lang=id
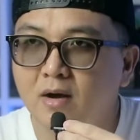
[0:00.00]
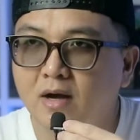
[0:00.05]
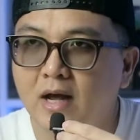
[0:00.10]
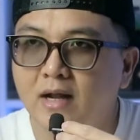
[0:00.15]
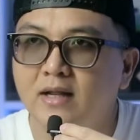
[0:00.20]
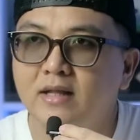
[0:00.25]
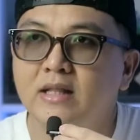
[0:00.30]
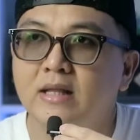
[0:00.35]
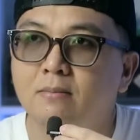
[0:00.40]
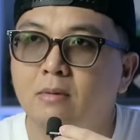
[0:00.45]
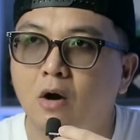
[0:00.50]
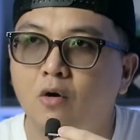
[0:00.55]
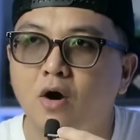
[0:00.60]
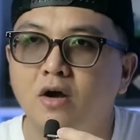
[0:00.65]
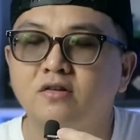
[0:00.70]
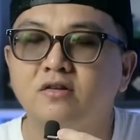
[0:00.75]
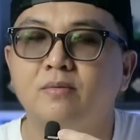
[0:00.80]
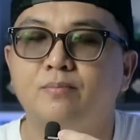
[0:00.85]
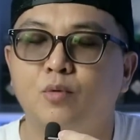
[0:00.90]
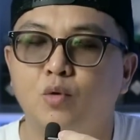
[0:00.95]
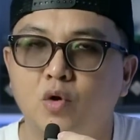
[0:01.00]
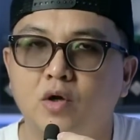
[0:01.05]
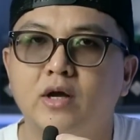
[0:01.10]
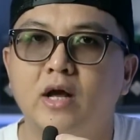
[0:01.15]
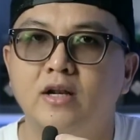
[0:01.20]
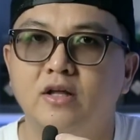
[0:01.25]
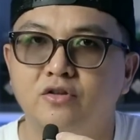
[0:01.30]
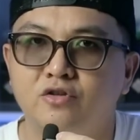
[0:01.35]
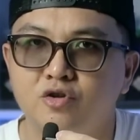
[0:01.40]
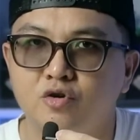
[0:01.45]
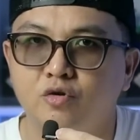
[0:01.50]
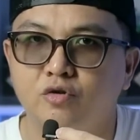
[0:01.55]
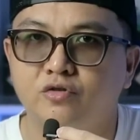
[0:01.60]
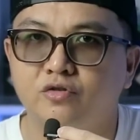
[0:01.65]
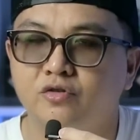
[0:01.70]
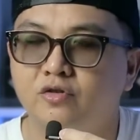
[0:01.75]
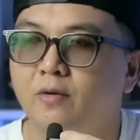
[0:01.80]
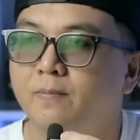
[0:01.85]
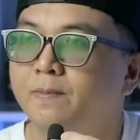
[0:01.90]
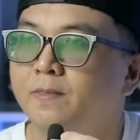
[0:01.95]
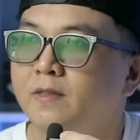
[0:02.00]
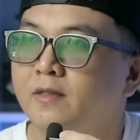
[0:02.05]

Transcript: kali di bawah 10 kali cerut